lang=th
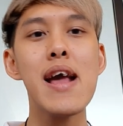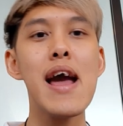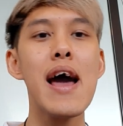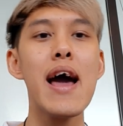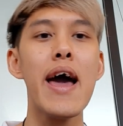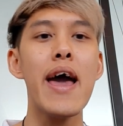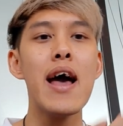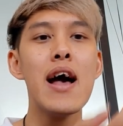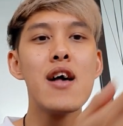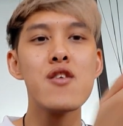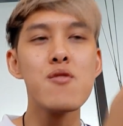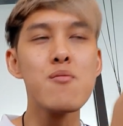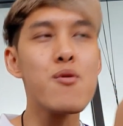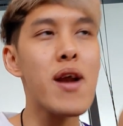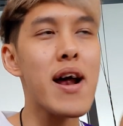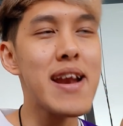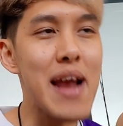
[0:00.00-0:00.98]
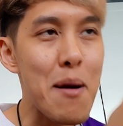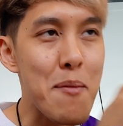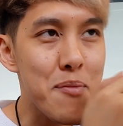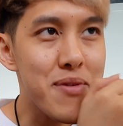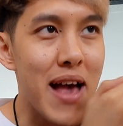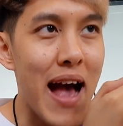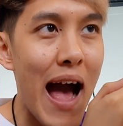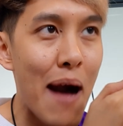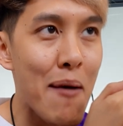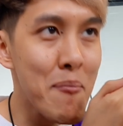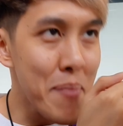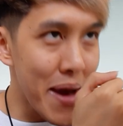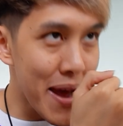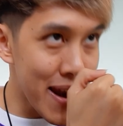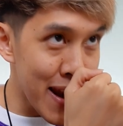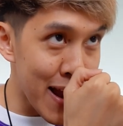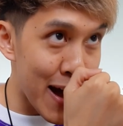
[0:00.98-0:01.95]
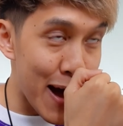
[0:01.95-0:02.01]
ง่ายๆสมมุติอันดับสามเป็
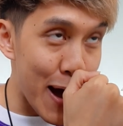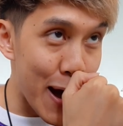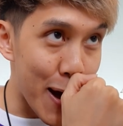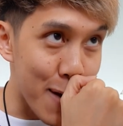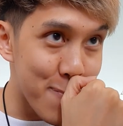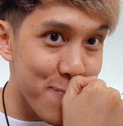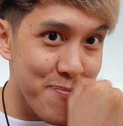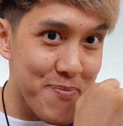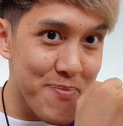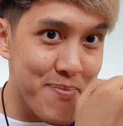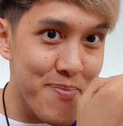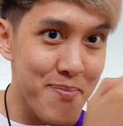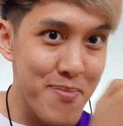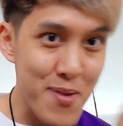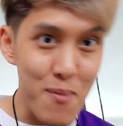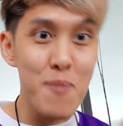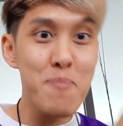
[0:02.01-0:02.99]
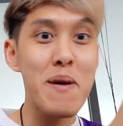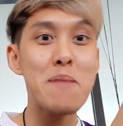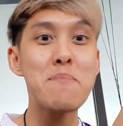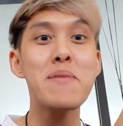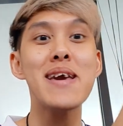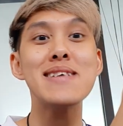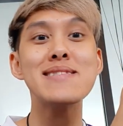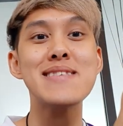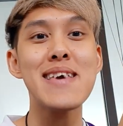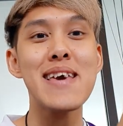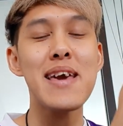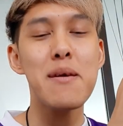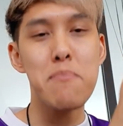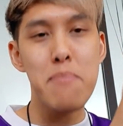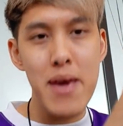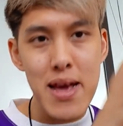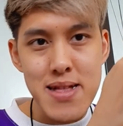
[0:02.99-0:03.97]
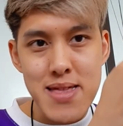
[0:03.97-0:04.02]
นเอ่อสมมุติเป็น บีจี
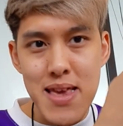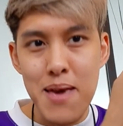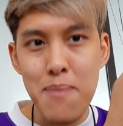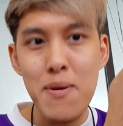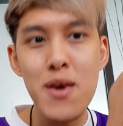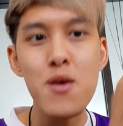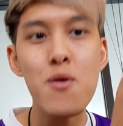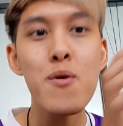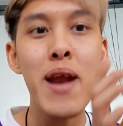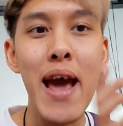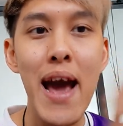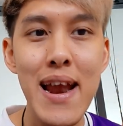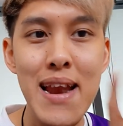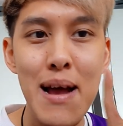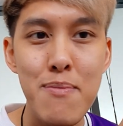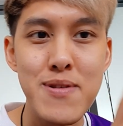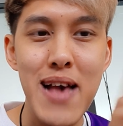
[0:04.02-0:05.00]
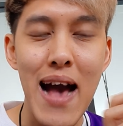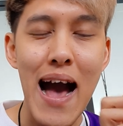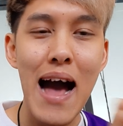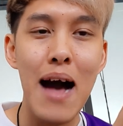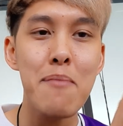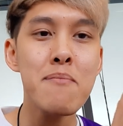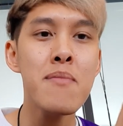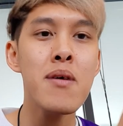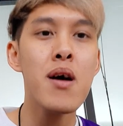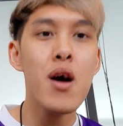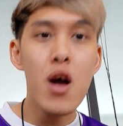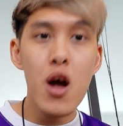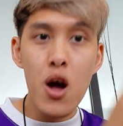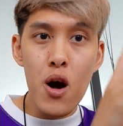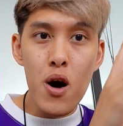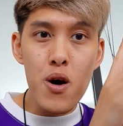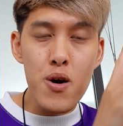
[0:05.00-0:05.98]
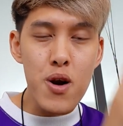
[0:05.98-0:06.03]
บีจี พียู ได้อันดับสาม
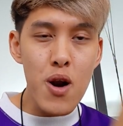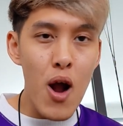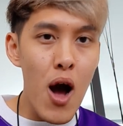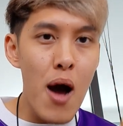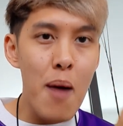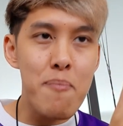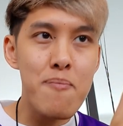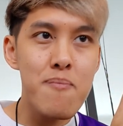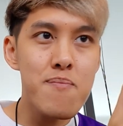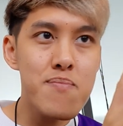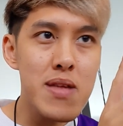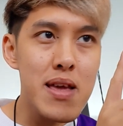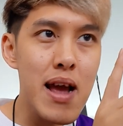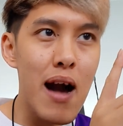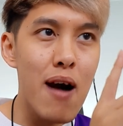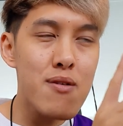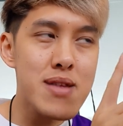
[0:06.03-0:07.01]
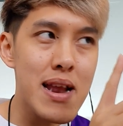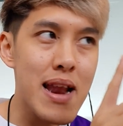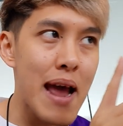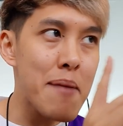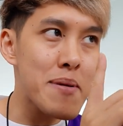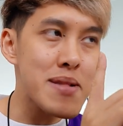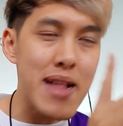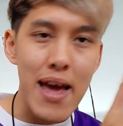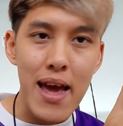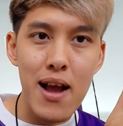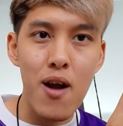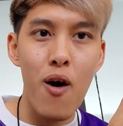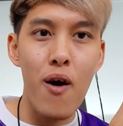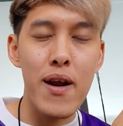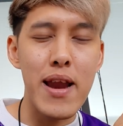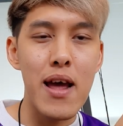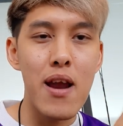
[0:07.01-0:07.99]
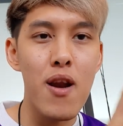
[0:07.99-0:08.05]
รอบที่เขาจะได้ไปเตะก่
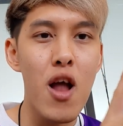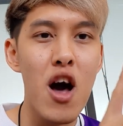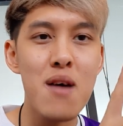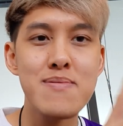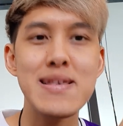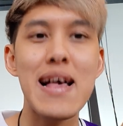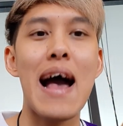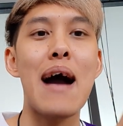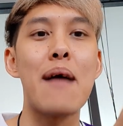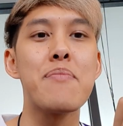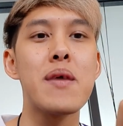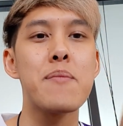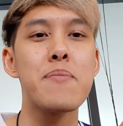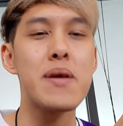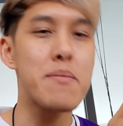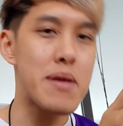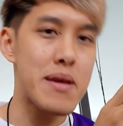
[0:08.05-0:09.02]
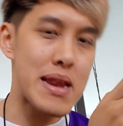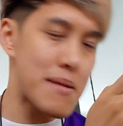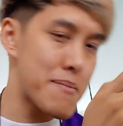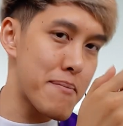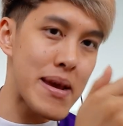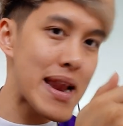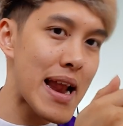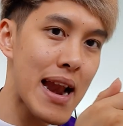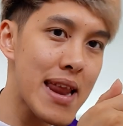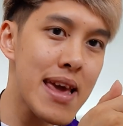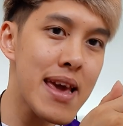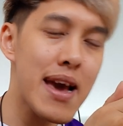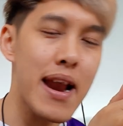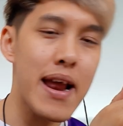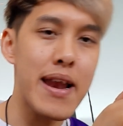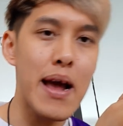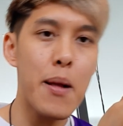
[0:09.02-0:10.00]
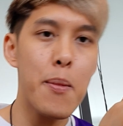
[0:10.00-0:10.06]
อนเนี่ยรอบสามเนี่ยพรีมีนารี่
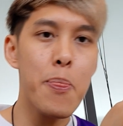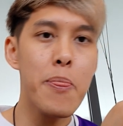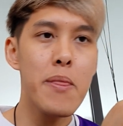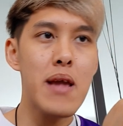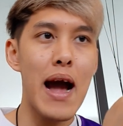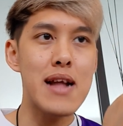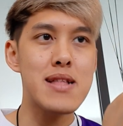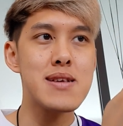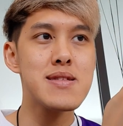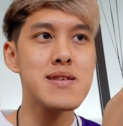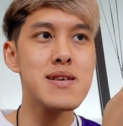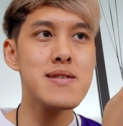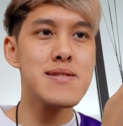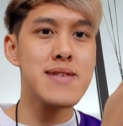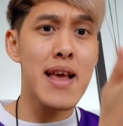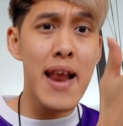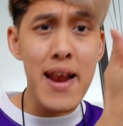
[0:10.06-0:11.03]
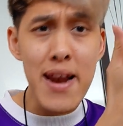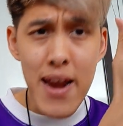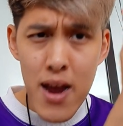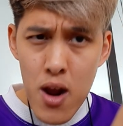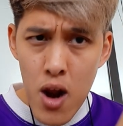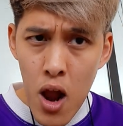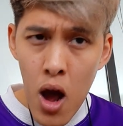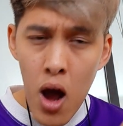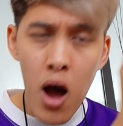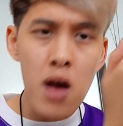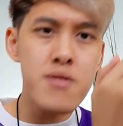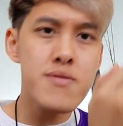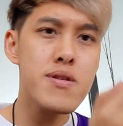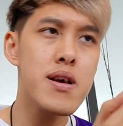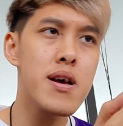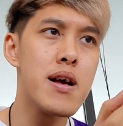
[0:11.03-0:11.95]
อะไรเนี่ยอาจจะเจอเซเลสในกรอส